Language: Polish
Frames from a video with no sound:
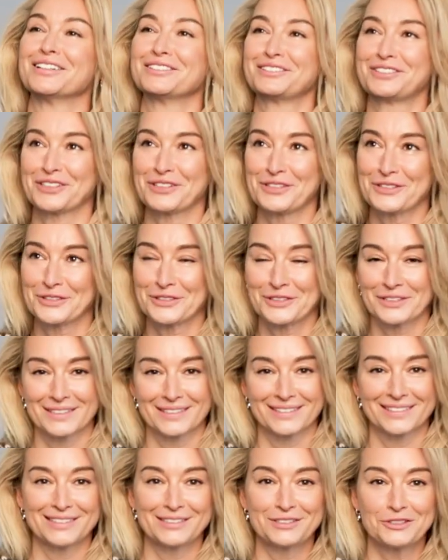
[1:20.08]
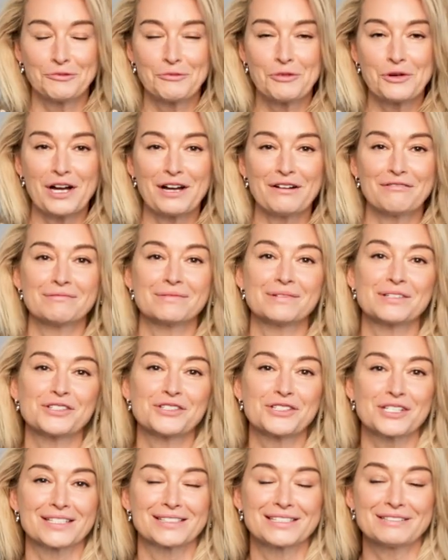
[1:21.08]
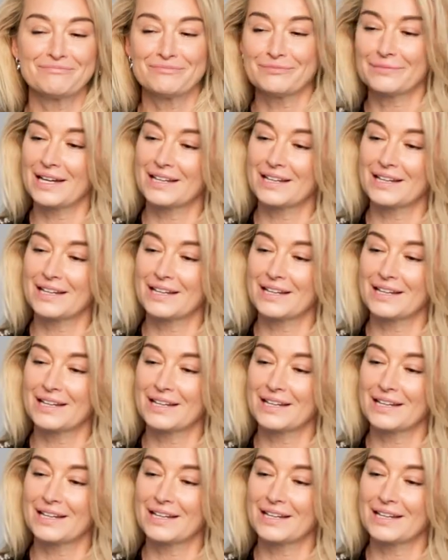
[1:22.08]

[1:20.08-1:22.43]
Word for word: to, to, e, to była e, czasem